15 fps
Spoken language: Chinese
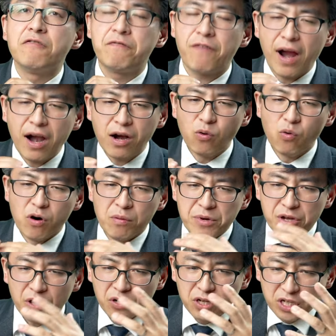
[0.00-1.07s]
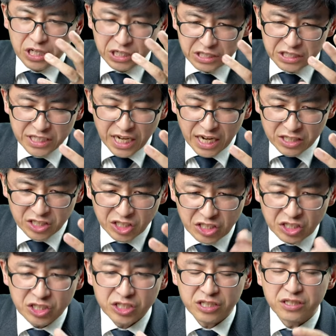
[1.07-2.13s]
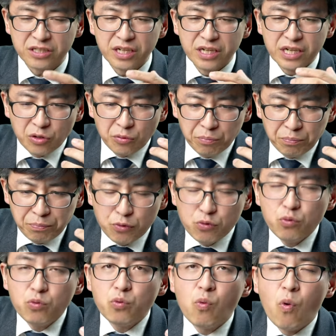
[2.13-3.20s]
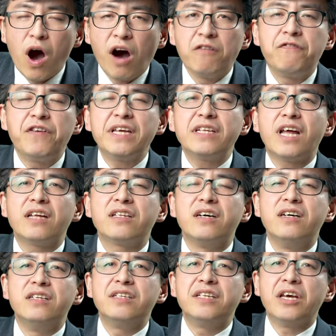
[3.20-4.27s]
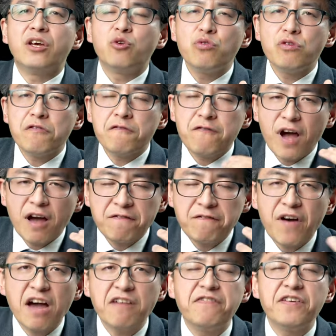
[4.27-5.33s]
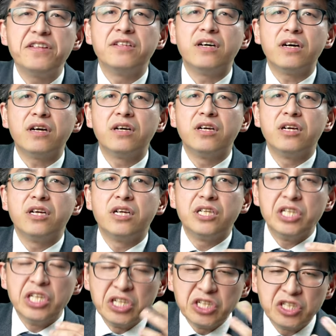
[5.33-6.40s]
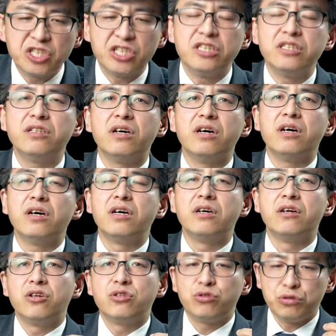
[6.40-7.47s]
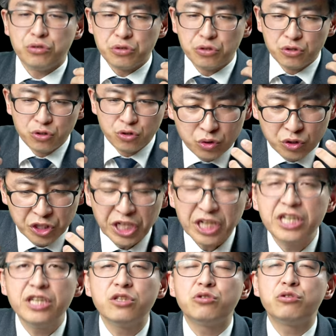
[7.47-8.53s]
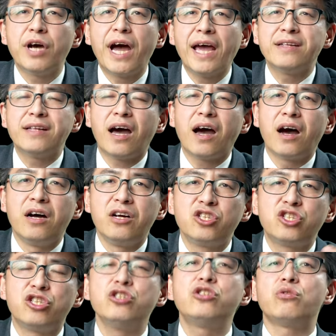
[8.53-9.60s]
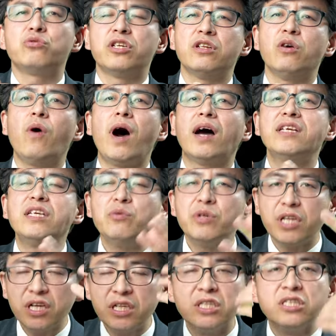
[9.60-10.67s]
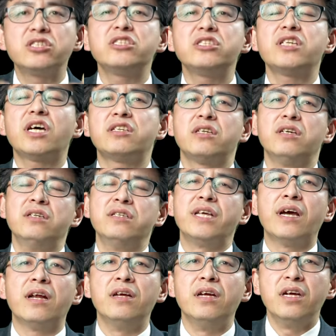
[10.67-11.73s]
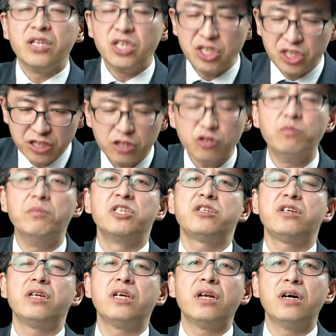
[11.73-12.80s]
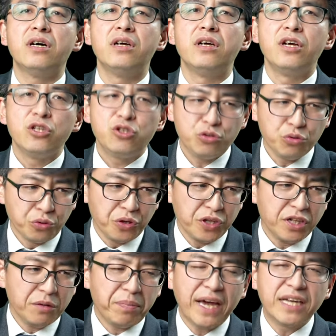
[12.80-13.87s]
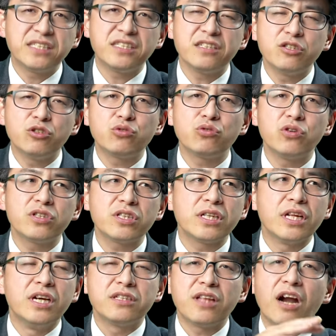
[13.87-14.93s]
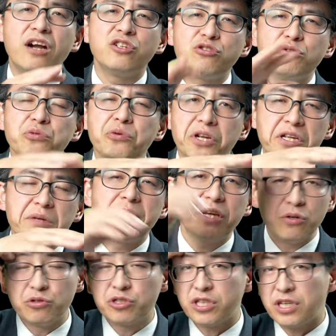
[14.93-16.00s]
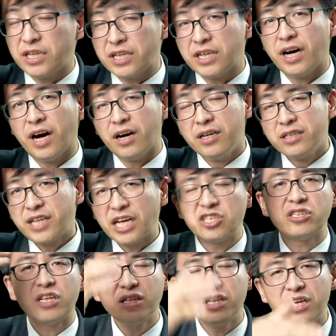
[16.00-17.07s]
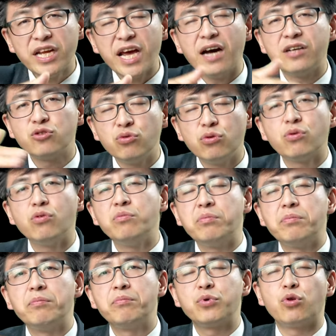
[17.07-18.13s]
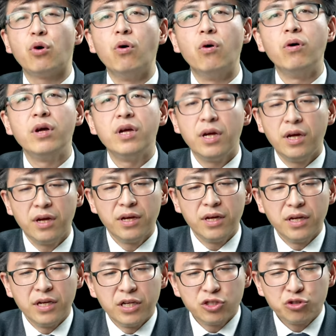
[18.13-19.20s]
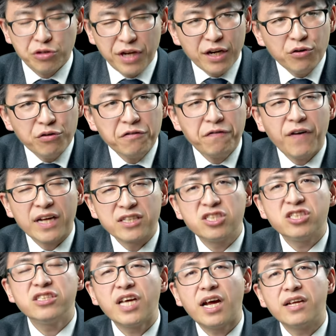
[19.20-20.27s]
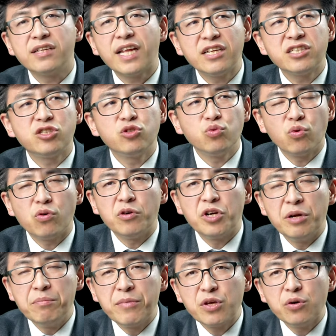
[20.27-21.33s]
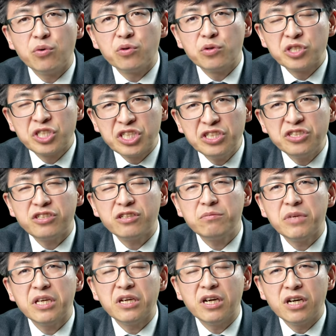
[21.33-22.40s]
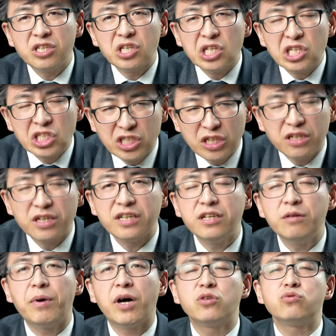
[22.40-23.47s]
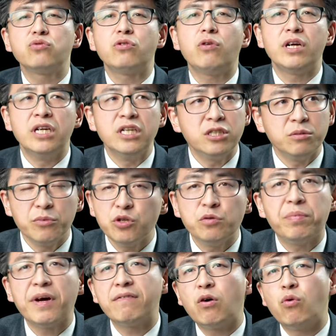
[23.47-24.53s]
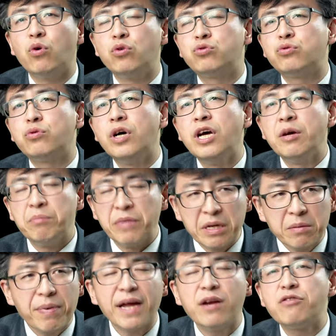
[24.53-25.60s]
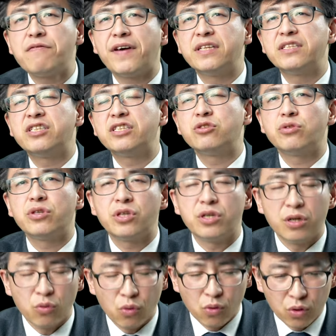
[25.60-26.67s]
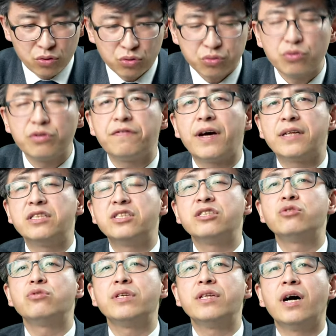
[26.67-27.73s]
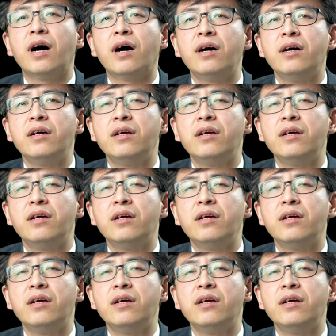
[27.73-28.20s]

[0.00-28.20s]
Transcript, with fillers: 反而我们要更加谨慎，不枉费他的恩典，越发发奋的，殷勤的。去竭力的去爱他，持守他的话，因为他已经赐下这个恩典，已经给我们圣灵了。旧约的百姓，你说，当然旧约里没有圣灵哈，但是它的量做工不同。虽然律法赐下了，但是如果人没有新生命和圣灵的帮助的话，人是没有办法活出明白律法的精髓和活出律法的精髓的哈。